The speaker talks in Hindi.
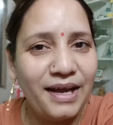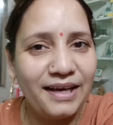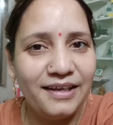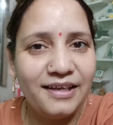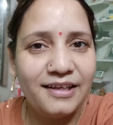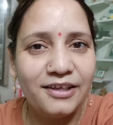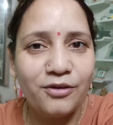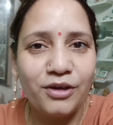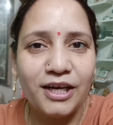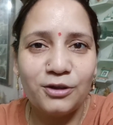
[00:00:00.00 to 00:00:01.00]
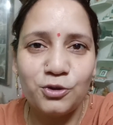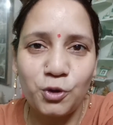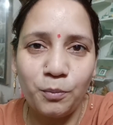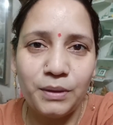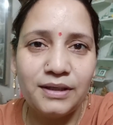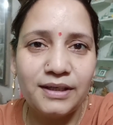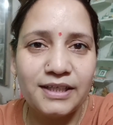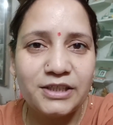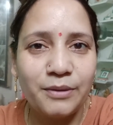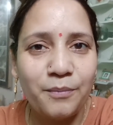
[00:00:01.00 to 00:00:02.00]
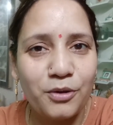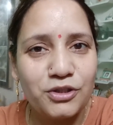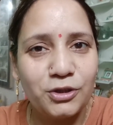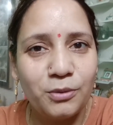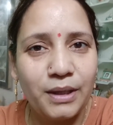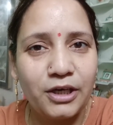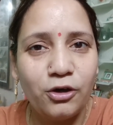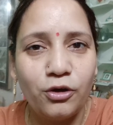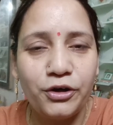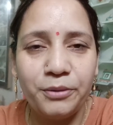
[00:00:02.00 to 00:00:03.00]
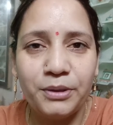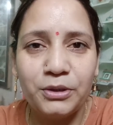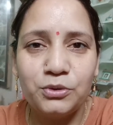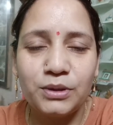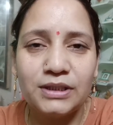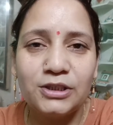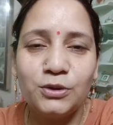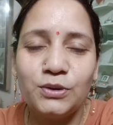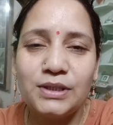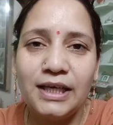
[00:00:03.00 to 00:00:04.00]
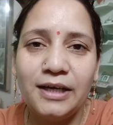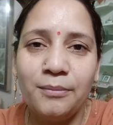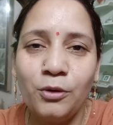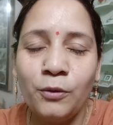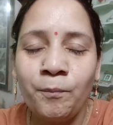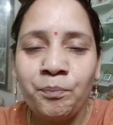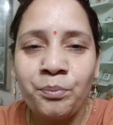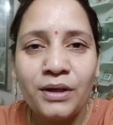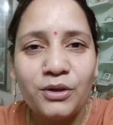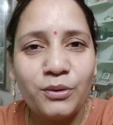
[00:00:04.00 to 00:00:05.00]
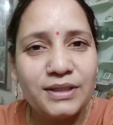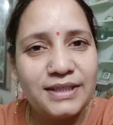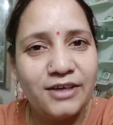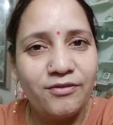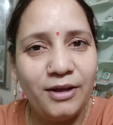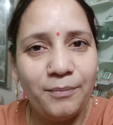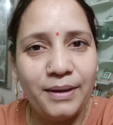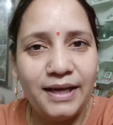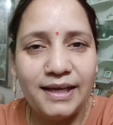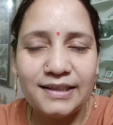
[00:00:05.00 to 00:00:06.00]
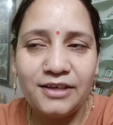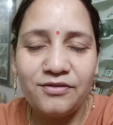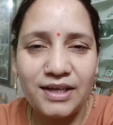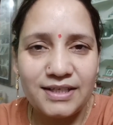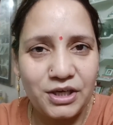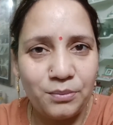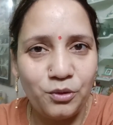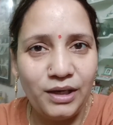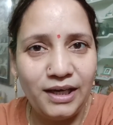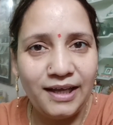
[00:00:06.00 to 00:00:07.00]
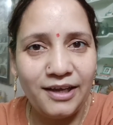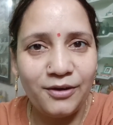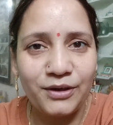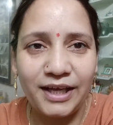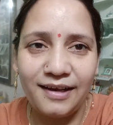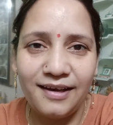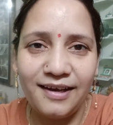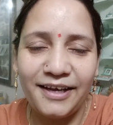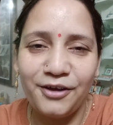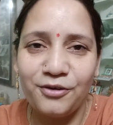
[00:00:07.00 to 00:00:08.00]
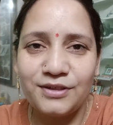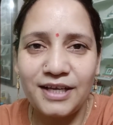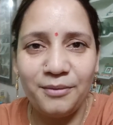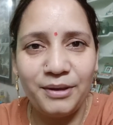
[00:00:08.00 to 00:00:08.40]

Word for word: पैक नहीं किया था क्योंकि रात को शॉप बंद करके जब हम पहुँचे तो मार्केट ऑलरेडी बंद हो चुका था तो इसलिए हम लोग थोड़ा सा गिफ्ट ले पाए एक आध गिफ्ट आज शाम को ले लेंगे और केक ले आएंगे और